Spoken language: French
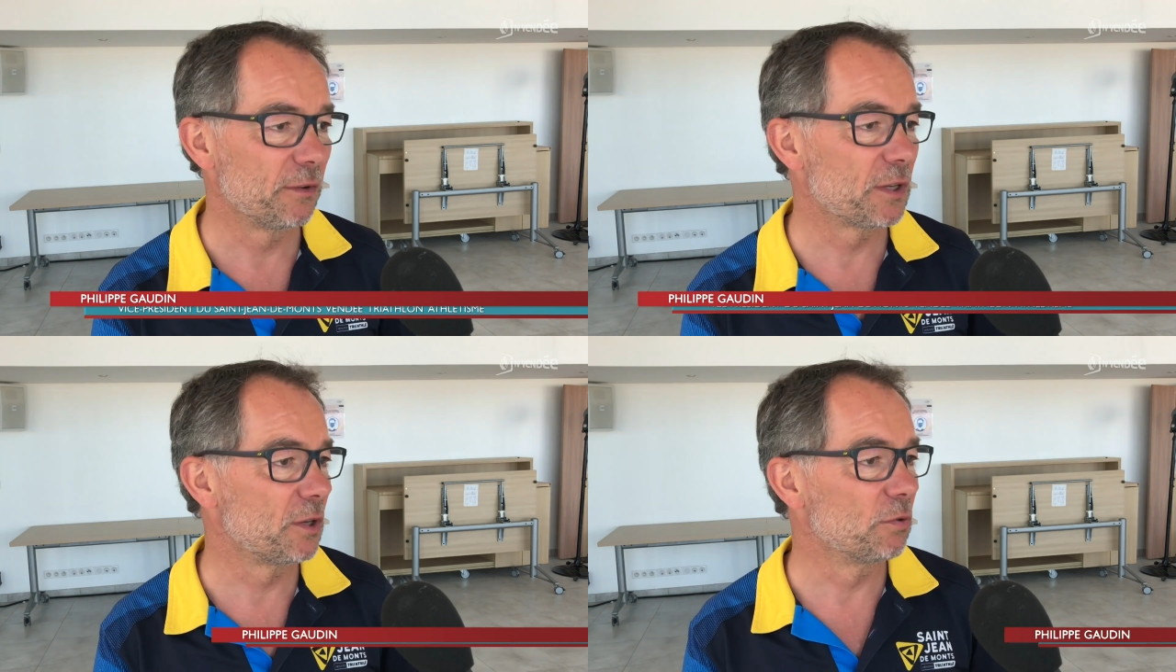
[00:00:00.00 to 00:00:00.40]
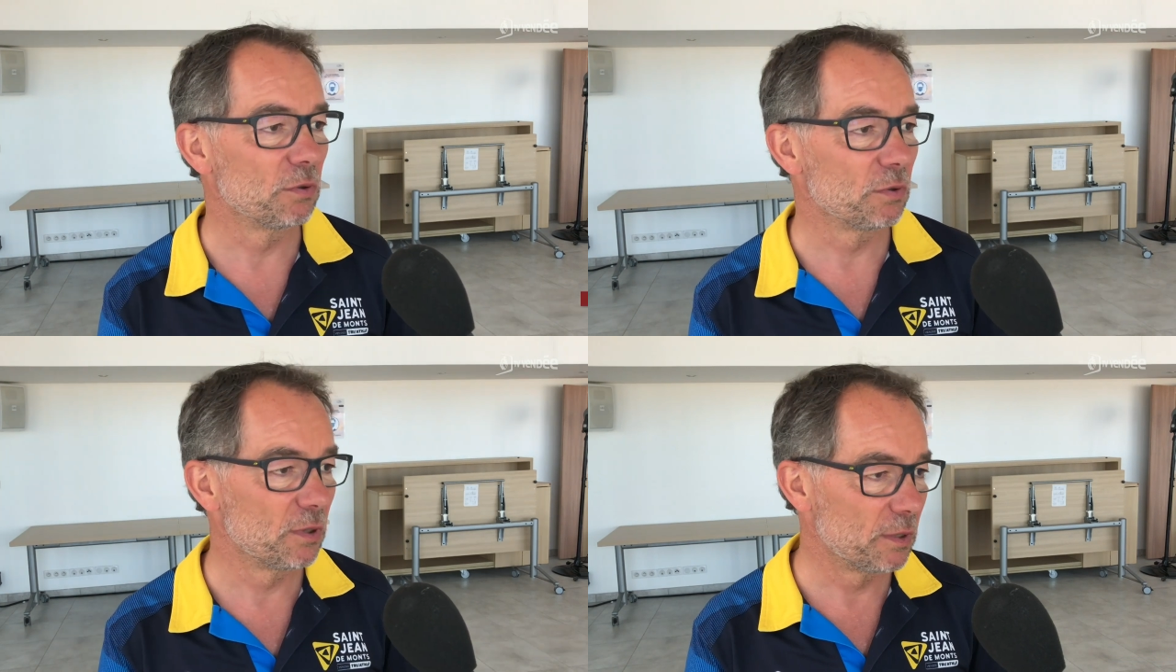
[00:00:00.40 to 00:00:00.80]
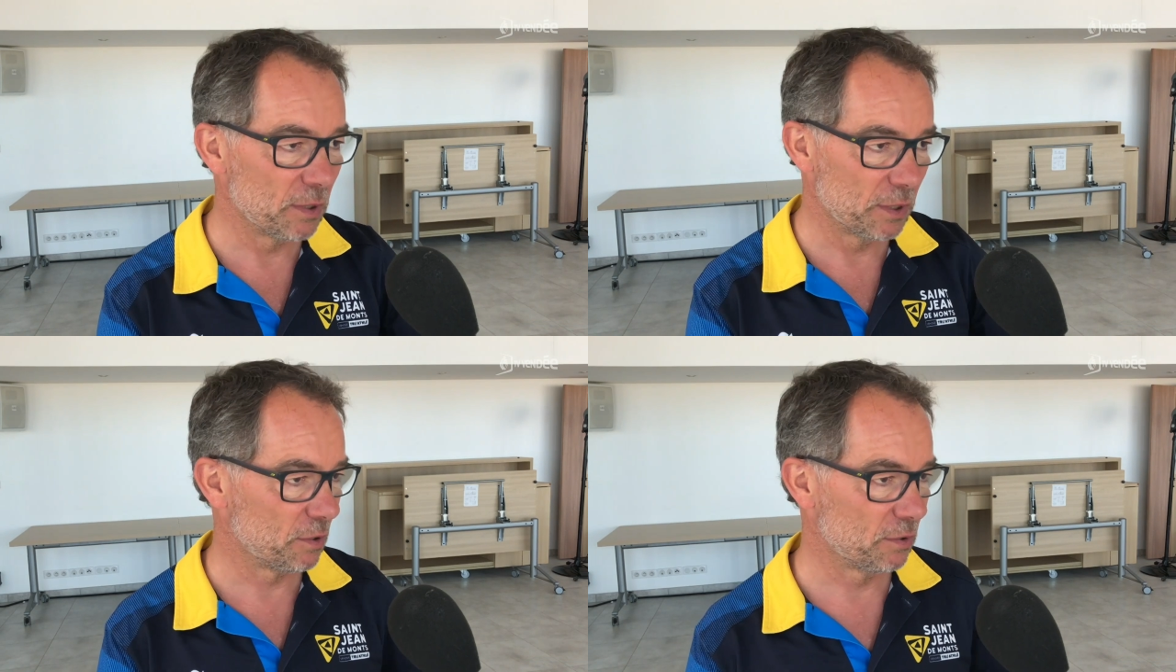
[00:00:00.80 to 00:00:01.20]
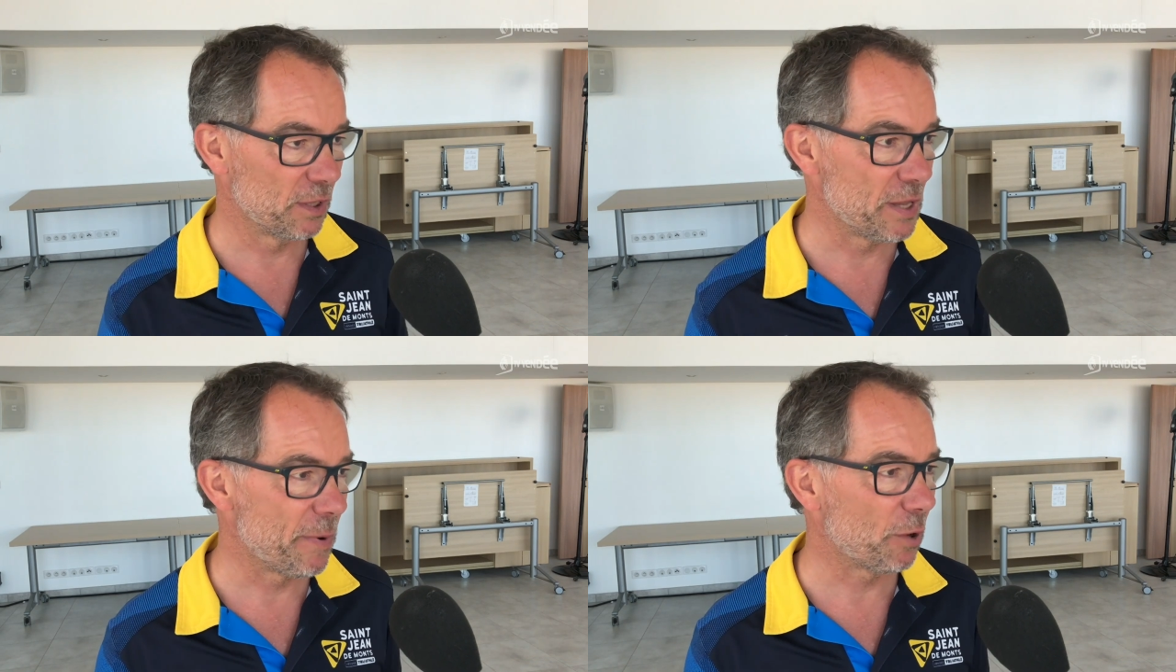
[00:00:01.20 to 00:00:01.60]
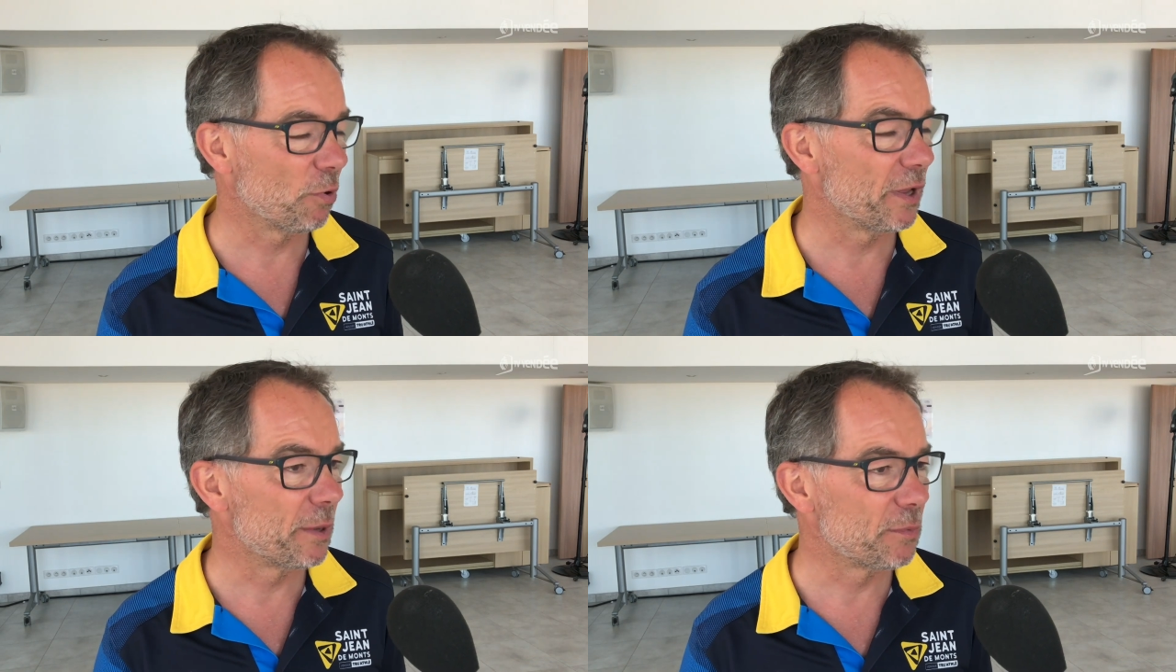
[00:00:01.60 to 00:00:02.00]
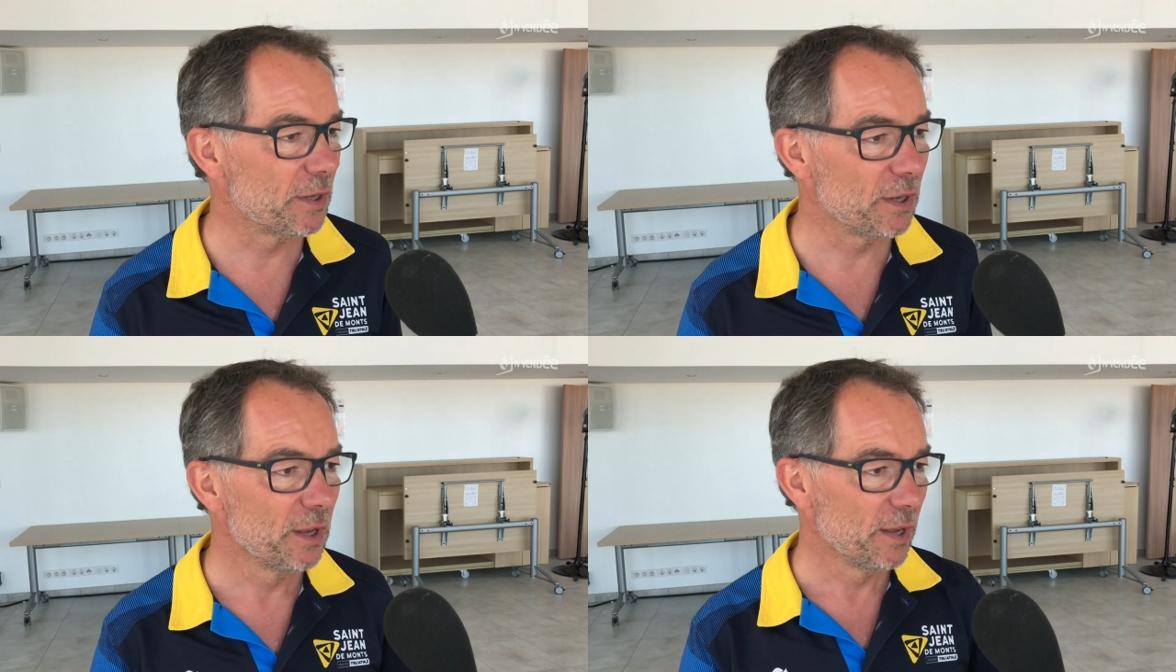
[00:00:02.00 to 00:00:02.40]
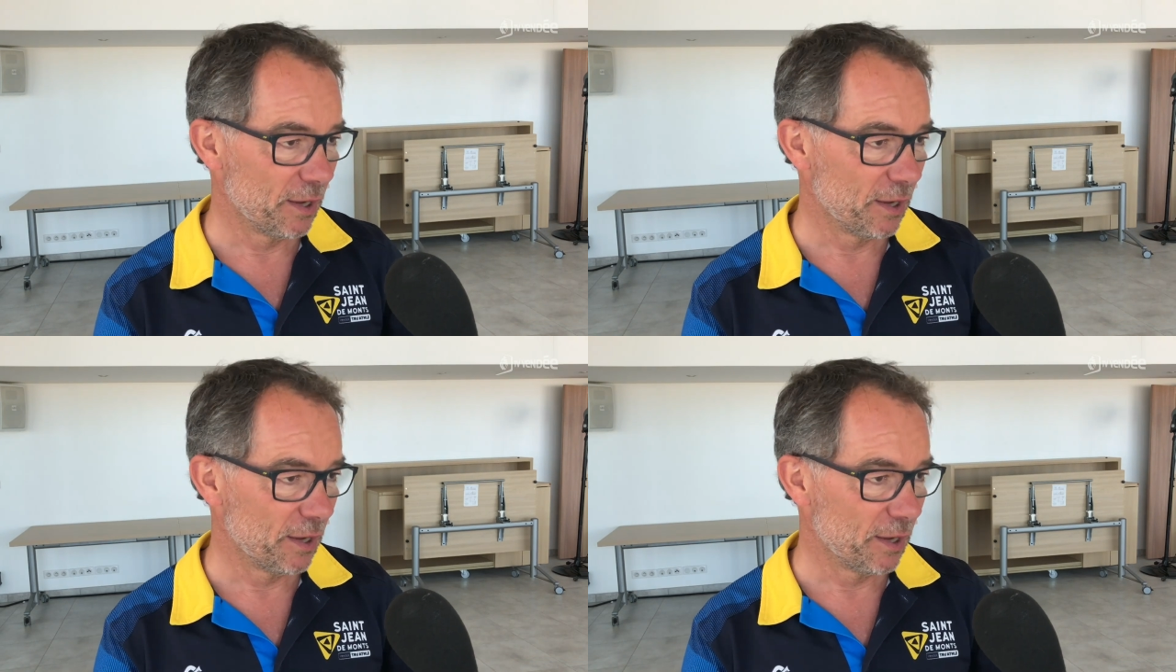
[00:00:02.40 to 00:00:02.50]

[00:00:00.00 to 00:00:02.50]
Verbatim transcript: avec qui euh, il y a des parcours adaptés